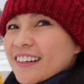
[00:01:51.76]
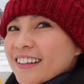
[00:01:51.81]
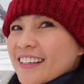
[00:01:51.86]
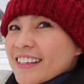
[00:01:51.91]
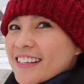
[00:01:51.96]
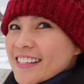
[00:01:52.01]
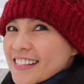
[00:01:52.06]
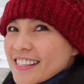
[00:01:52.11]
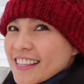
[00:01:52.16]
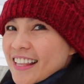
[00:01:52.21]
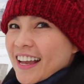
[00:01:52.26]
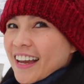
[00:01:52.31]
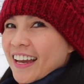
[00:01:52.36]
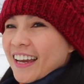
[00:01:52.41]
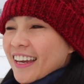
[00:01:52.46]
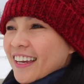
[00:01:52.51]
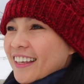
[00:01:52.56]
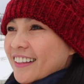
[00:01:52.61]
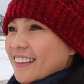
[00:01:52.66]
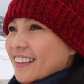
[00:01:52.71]

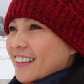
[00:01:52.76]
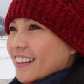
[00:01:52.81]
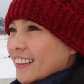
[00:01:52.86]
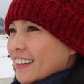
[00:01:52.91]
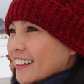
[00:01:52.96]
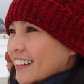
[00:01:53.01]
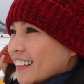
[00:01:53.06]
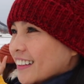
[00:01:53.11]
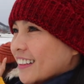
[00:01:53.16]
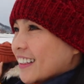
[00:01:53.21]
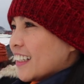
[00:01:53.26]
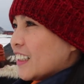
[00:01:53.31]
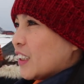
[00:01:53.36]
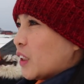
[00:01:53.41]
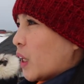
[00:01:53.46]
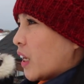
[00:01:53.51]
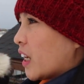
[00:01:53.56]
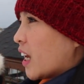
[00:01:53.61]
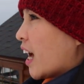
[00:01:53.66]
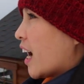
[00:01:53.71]
nag-slide. Dito,
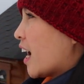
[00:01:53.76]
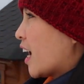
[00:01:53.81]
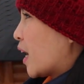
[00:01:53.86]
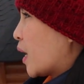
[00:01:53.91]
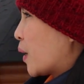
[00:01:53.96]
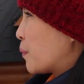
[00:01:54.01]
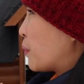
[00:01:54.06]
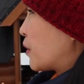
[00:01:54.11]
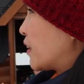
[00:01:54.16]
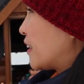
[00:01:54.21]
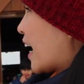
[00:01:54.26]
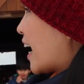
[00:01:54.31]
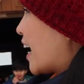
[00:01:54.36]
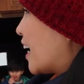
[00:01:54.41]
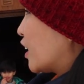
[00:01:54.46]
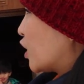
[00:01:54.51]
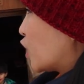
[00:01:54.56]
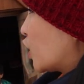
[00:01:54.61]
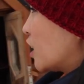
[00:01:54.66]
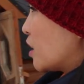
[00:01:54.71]
uh,
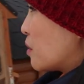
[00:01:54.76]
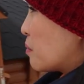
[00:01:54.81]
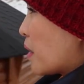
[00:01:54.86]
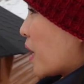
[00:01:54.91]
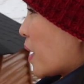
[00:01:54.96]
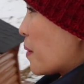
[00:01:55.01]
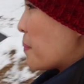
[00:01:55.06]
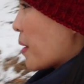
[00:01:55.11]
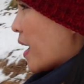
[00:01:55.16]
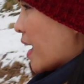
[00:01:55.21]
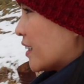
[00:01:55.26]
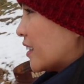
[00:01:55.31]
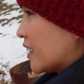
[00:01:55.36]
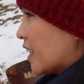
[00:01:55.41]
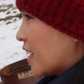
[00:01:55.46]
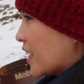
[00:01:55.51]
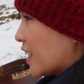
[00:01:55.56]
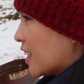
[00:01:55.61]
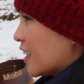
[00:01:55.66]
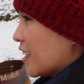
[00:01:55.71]
puntahan to ng mga
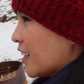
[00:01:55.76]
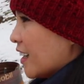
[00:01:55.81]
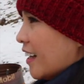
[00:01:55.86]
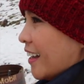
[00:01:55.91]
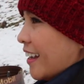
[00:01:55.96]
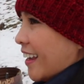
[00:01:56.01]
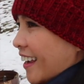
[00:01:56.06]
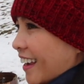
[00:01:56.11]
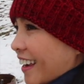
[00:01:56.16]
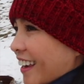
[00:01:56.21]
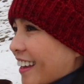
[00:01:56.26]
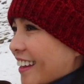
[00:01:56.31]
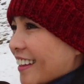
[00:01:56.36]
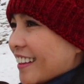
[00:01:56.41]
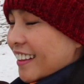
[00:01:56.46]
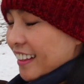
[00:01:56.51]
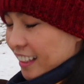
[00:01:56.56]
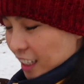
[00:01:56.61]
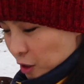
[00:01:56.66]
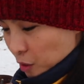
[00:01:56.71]
bata
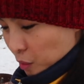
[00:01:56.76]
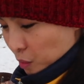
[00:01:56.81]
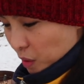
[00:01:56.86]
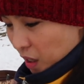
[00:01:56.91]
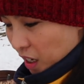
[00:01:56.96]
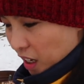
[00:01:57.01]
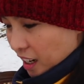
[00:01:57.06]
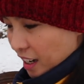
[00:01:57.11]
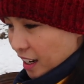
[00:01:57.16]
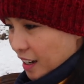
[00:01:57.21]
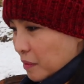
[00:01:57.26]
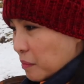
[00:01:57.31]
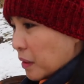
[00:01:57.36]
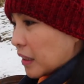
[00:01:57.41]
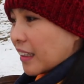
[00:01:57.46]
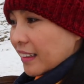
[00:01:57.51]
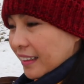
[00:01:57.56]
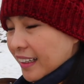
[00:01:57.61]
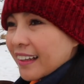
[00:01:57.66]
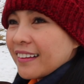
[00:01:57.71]
and yung mga
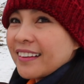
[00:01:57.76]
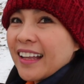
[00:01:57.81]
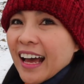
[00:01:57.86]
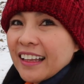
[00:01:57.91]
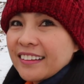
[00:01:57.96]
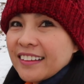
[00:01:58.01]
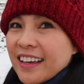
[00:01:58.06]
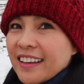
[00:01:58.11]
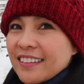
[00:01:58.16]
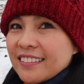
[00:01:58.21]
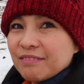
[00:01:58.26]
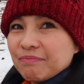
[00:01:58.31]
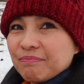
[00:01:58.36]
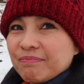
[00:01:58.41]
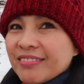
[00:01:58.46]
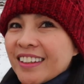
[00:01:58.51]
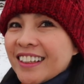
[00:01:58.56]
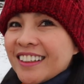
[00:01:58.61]
matatanda din.